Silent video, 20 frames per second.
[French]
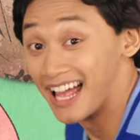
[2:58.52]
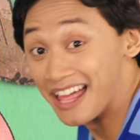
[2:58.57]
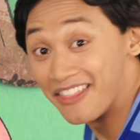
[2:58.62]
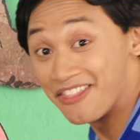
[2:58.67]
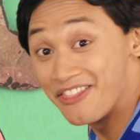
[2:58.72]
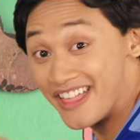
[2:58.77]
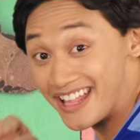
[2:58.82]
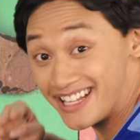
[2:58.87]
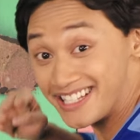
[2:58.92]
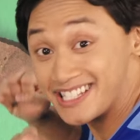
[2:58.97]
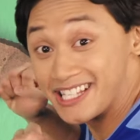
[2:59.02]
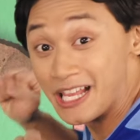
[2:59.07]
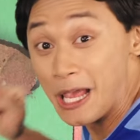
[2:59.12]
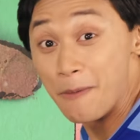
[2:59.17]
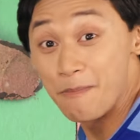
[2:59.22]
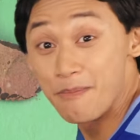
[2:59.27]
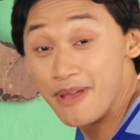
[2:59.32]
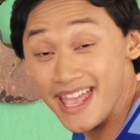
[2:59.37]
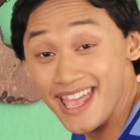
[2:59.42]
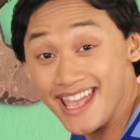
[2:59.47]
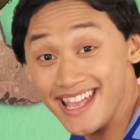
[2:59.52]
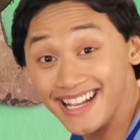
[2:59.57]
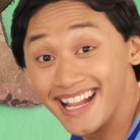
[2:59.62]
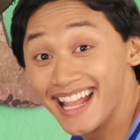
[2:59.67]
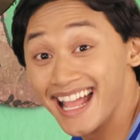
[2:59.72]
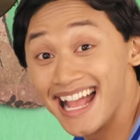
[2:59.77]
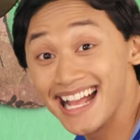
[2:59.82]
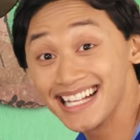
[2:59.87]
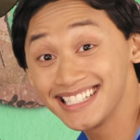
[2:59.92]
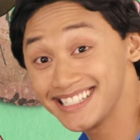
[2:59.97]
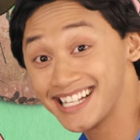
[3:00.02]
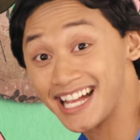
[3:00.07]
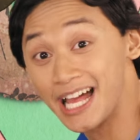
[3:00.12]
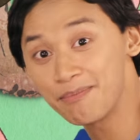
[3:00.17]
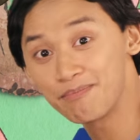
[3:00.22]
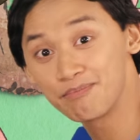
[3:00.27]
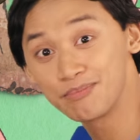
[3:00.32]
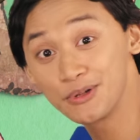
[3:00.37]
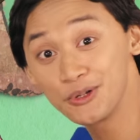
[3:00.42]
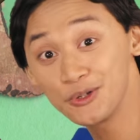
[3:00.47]
Eh oui, ce petit cochon a
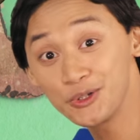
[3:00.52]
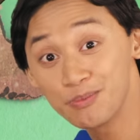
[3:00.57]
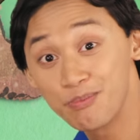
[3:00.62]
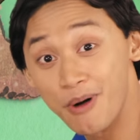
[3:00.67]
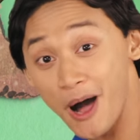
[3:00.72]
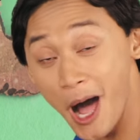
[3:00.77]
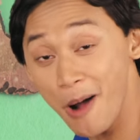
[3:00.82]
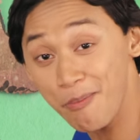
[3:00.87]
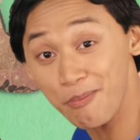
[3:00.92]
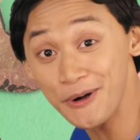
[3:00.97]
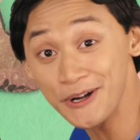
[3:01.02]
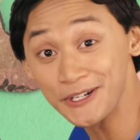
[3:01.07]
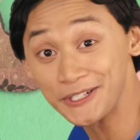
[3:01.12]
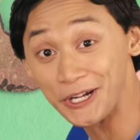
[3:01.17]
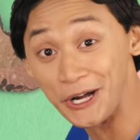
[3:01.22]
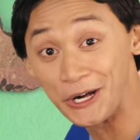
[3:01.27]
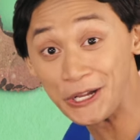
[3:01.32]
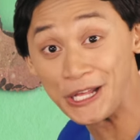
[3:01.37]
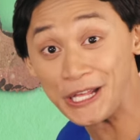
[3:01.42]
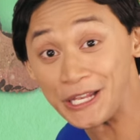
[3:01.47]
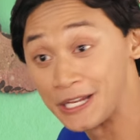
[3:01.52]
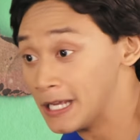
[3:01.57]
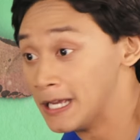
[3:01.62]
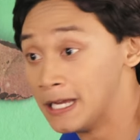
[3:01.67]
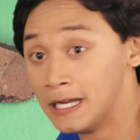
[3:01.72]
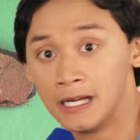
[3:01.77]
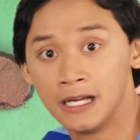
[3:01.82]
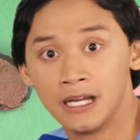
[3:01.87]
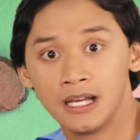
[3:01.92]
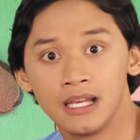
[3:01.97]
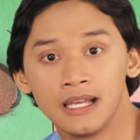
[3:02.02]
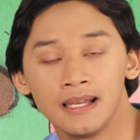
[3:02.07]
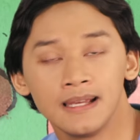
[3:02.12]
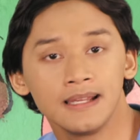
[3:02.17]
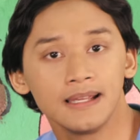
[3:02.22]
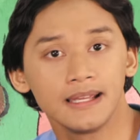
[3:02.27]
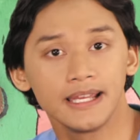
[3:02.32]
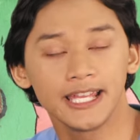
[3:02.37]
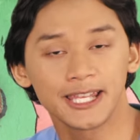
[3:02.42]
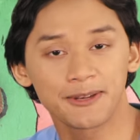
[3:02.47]
une empreinte de Blue sur lui.
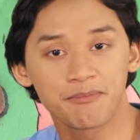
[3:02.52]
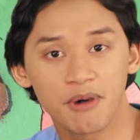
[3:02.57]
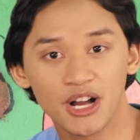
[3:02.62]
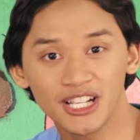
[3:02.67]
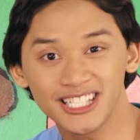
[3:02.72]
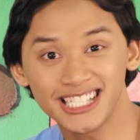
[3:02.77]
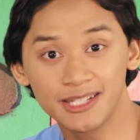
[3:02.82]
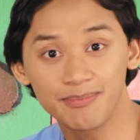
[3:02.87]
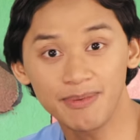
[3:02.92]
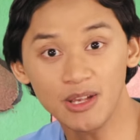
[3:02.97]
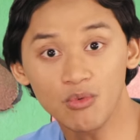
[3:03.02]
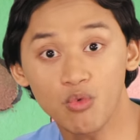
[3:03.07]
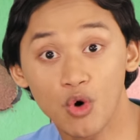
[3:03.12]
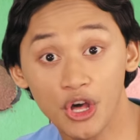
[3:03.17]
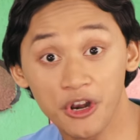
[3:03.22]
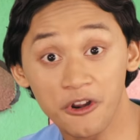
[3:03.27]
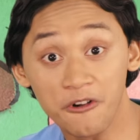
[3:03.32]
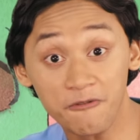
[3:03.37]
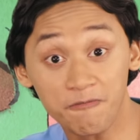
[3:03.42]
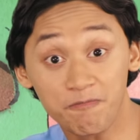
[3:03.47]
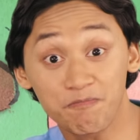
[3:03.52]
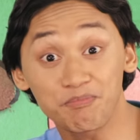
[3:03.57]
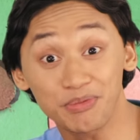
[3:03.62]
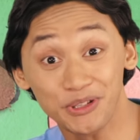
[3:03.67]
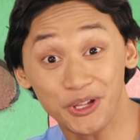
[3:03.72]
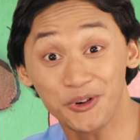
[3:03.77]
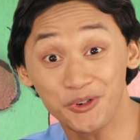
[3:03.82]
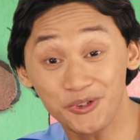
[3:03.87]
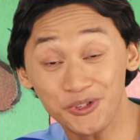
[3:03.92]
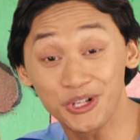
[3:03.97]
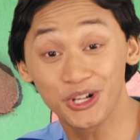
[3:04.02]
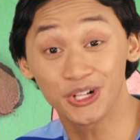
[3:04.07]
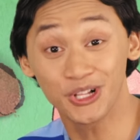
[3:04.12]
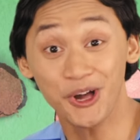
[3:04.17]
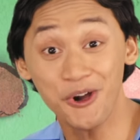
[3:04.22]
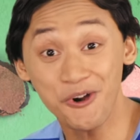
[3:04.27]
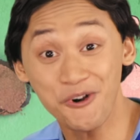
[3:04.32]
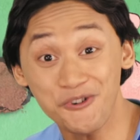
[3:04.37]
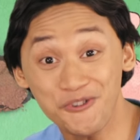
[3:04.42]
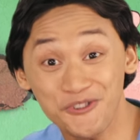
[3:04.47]
C'est sûrement un des indices de
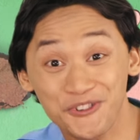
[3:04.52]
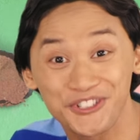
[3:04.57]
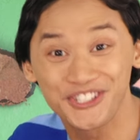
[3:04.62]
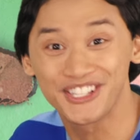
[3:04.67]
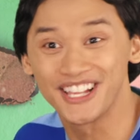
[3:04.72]
Blue.